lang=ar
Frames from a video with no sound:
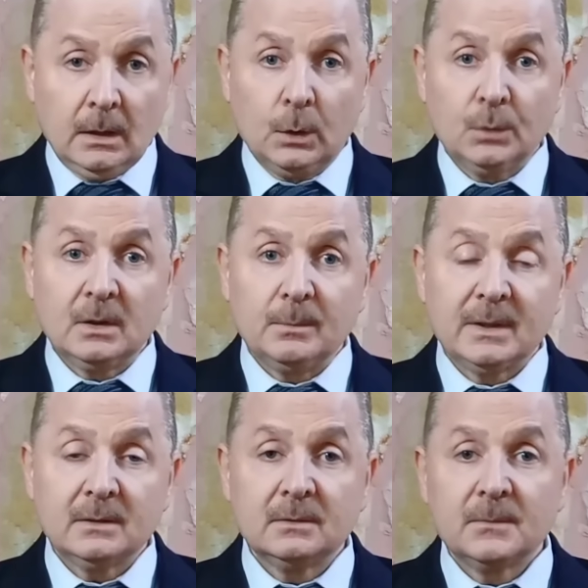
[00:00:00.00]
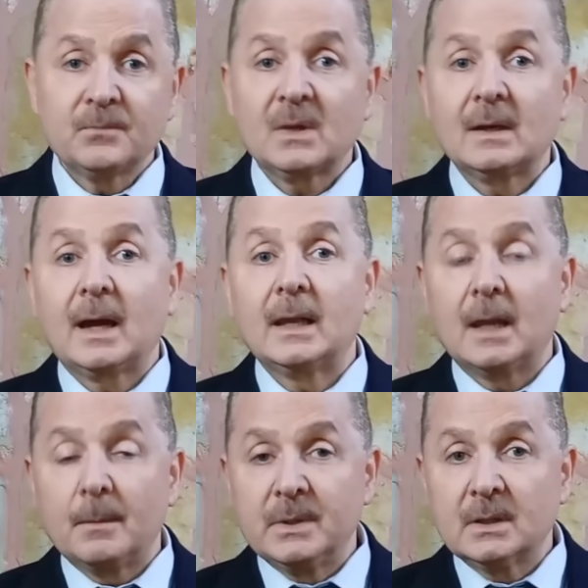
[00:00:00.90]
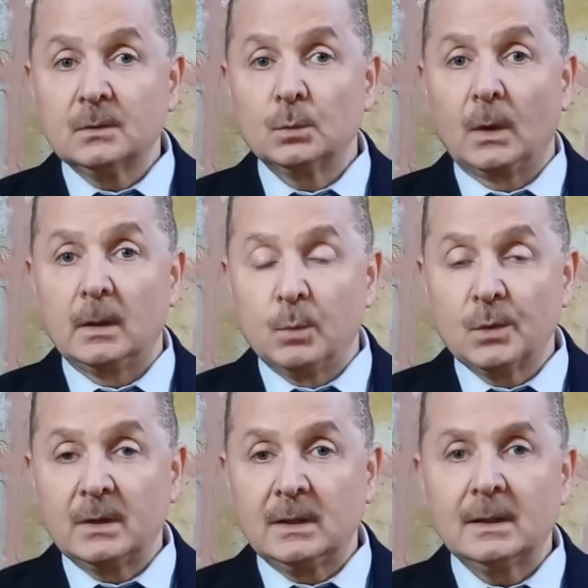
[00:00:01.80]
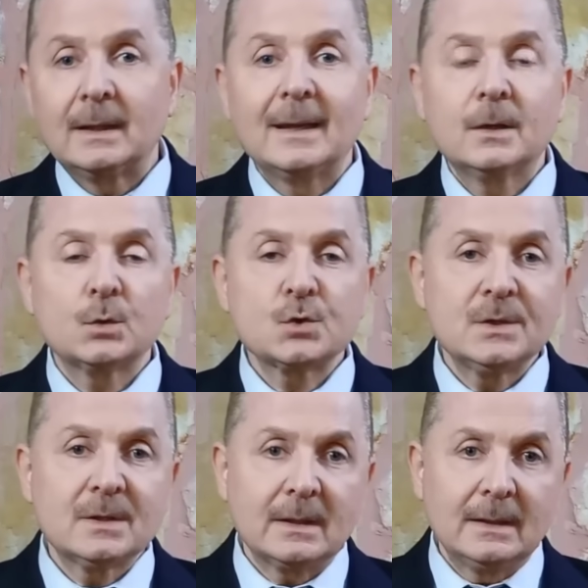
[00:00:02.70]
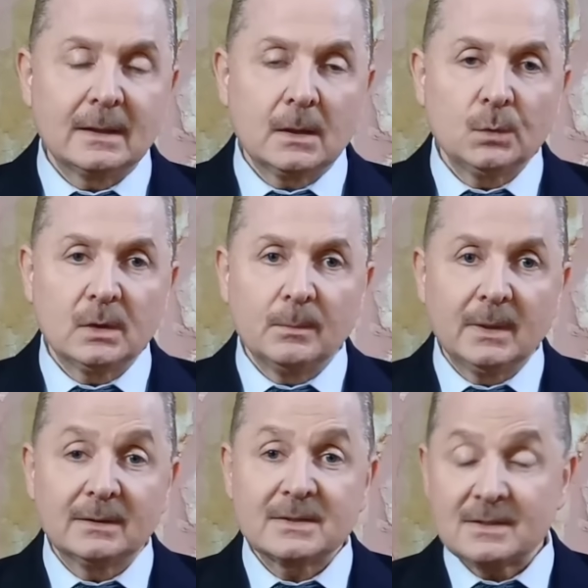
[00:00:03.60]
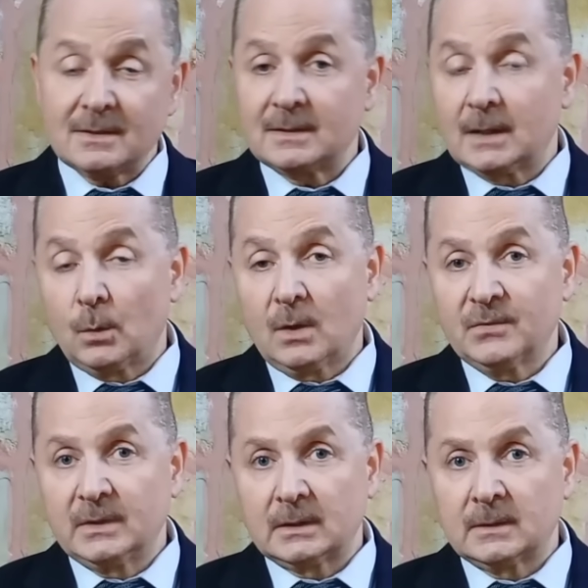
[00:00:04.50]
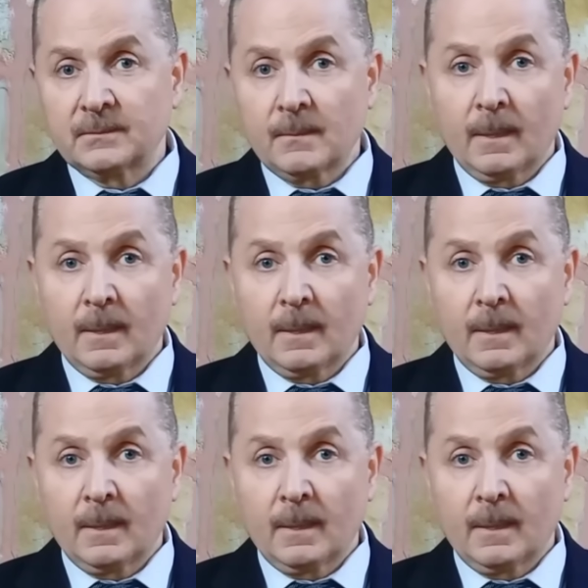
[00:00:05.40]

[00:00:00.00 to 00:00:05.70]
لون البيض الأبيض والبني لا يشير إلى كون البيض صحي أو أفضل